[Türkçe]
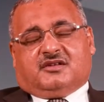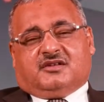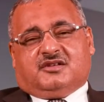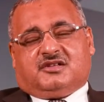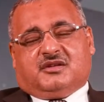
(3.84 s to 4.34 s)

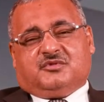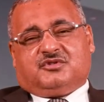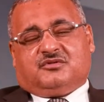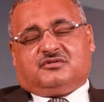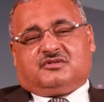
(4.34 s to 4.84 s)

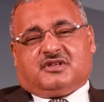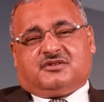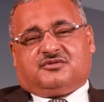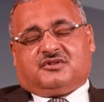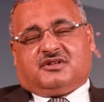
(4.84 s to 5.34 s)
işlemiş oldukları
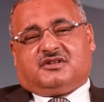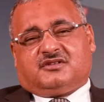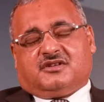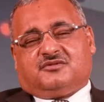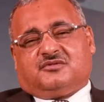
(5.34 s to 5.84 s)

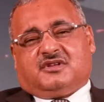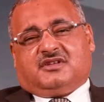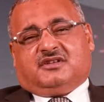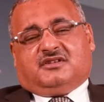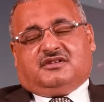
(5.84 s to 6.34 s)
günahlardan
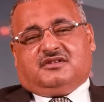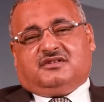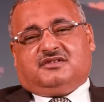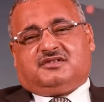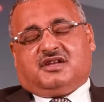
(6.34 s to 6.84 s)
dolayı
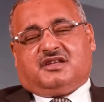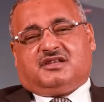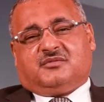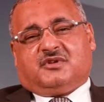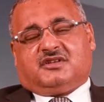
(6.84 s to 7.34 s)

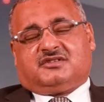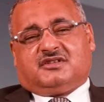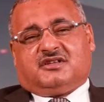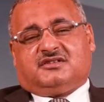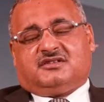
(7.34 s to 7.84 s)
cehenneme
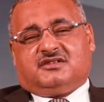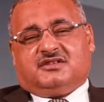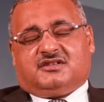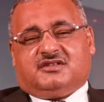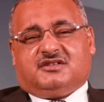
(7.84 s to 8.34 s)
atılan
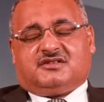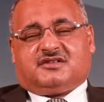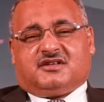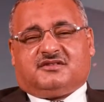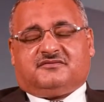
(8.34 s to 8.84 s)
iki
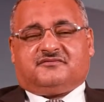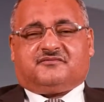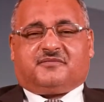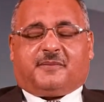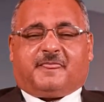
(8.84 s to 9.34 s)
insan
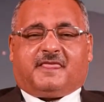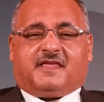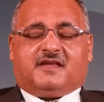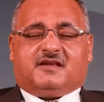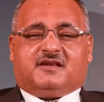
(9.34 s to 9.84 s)

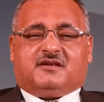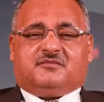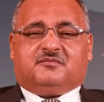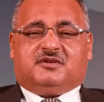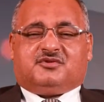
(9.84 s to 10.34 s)

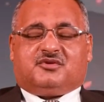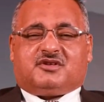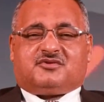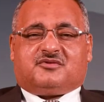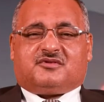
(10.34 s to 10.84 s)
bir
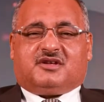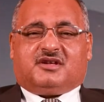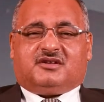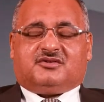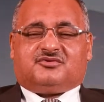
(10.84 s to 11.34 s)
süre
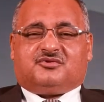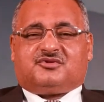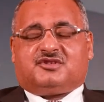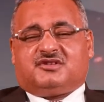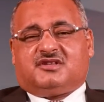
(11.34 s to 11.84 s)
sonra çok
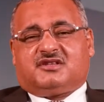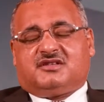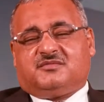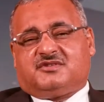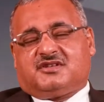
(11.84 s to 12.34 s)

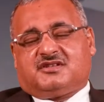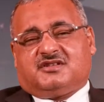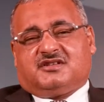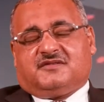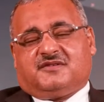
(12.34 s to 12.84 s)
şiddetli bir
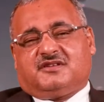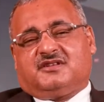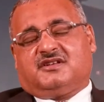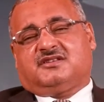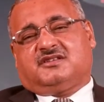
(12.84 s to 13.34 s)
şekilde
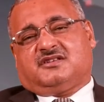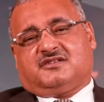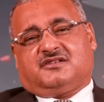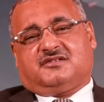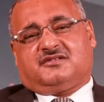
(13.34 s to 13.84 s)
feryat
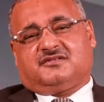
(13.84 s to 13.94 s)
ederler.